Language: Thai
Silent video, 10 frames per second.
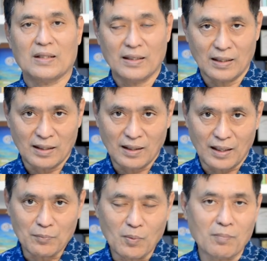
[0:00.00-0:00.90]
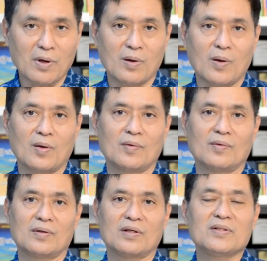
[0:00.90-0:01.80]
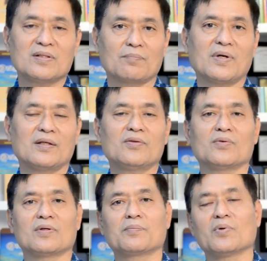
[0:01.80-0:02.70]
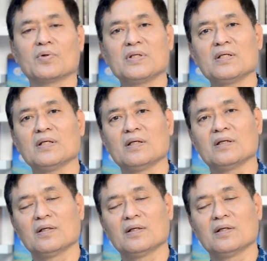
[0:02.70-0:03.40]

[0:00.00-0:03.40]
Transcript: ในหลายๆ มุมมอง แล้วที่สำคัญที่สุดลำโพงที่ดี